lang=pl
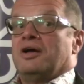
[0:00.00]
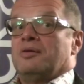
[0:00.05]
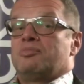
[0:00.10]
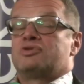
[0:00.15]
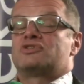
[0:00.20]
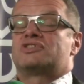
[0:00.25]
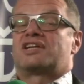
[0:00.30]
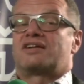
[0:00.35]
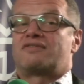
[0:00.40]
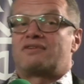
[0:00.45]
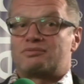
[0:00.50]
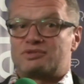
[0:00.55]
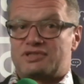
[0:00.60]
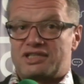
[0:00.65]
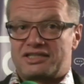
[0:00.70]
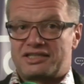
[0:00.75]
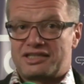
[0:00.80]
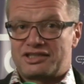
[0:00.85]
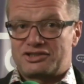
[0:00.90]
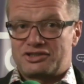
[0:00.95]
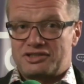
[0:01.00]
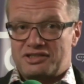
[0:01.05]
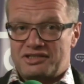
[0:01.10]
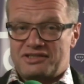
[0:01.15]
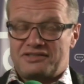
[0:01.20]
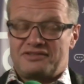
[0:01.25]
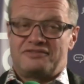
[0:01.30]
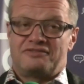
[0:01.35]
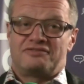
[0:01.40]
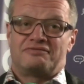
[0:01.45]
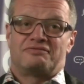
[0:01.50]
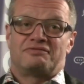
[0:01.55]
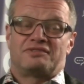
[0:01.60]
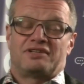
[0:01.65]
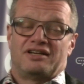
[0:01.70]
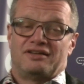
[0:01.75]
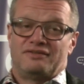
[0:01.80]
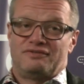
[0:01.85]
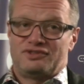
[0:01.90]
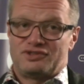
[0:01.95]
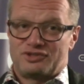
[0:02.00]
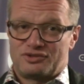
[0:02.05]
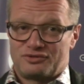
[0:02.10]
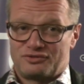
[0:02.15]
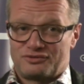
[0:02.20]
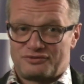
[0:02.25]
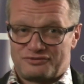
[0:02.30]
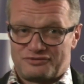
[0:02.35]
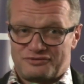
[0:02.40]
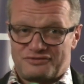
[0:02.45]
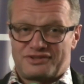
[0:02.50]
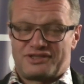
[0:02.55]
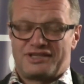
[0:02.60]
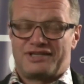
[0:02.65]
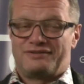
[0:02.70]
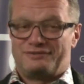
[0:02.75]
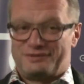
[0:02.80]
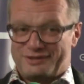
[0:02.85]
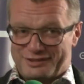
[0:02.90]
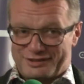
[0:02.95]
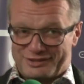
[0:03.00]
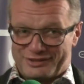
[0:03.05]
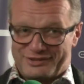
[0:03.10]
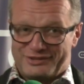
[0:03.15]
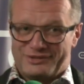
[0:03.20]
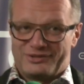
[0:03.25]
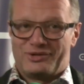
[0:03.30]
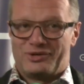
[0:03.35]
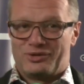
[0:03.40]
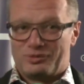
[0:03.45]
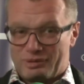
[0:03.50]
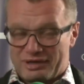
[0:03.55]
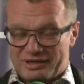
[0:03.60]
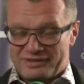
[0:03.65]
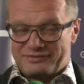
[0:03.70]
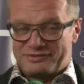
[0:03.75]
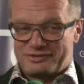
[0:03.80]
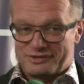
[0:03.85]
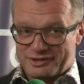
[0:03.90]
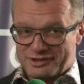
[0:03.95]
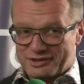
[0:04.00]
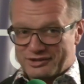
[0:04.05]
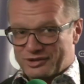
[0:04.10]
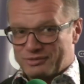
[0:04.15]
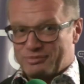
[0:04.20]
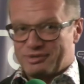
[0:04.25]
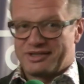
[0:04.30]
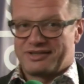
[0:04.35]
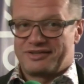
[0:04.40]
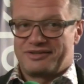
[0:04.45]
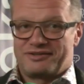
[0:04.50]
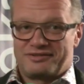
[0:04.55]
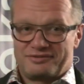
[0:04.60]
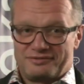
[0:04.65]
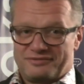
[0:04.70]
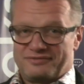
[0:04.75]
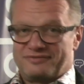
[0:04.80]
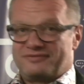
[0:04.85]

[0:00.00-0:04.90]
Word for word: Pozdrawiam serdecznie telewizów telewizji Lubań. Wszystkiego dobrego.